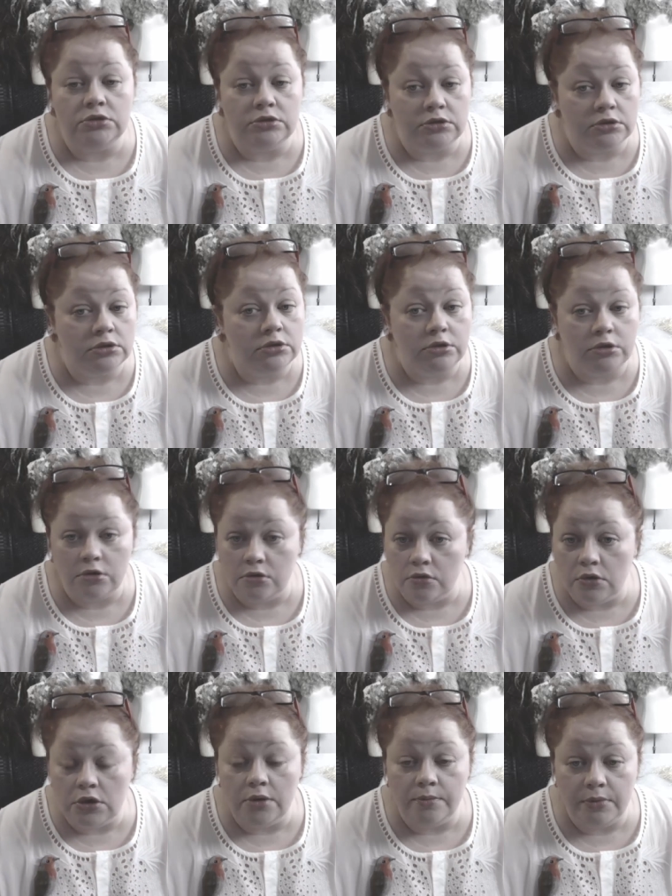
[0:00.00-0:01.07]
делать не
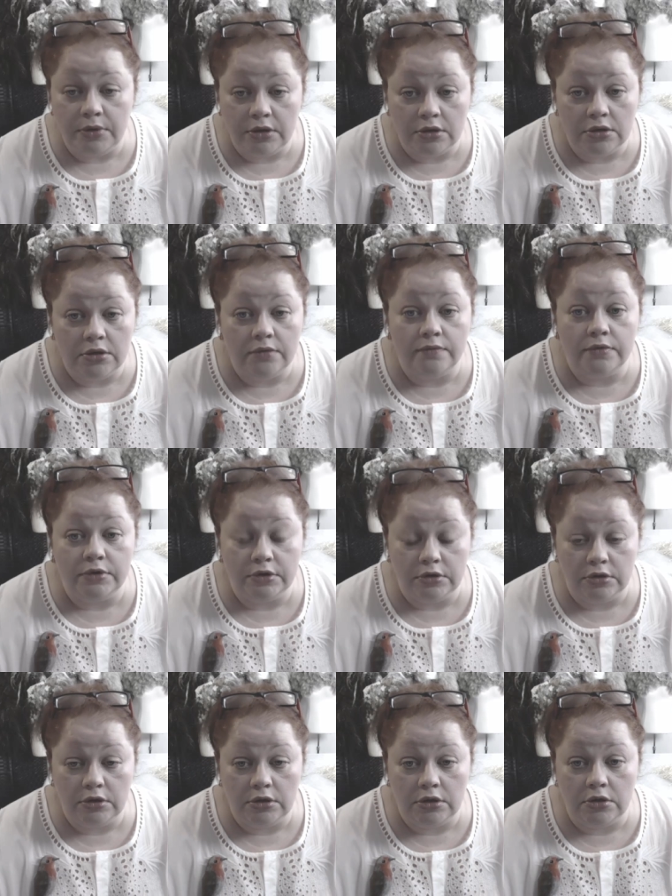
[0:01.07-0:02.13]
только белые
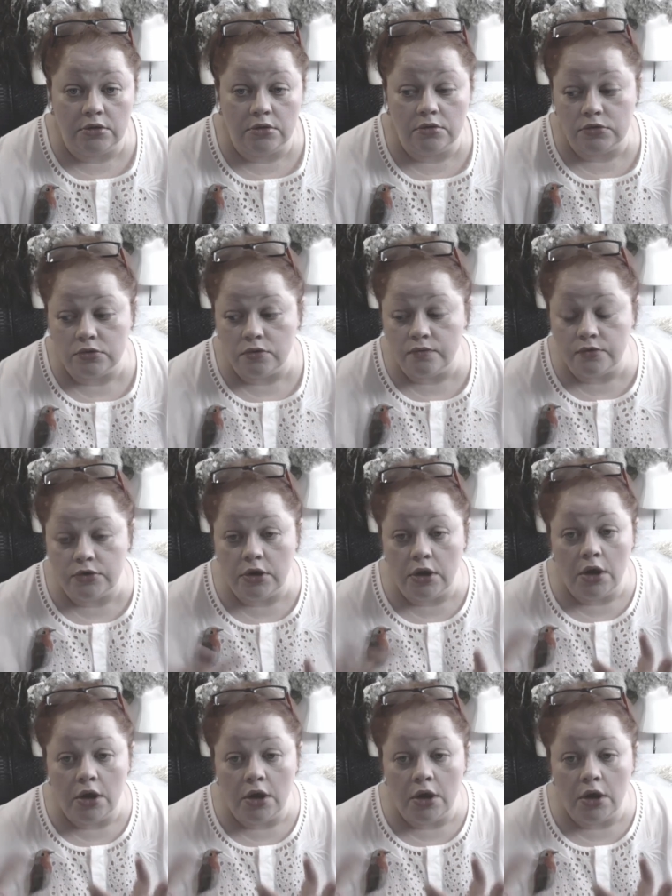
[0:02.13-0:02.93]
воротники. То есть, ну вот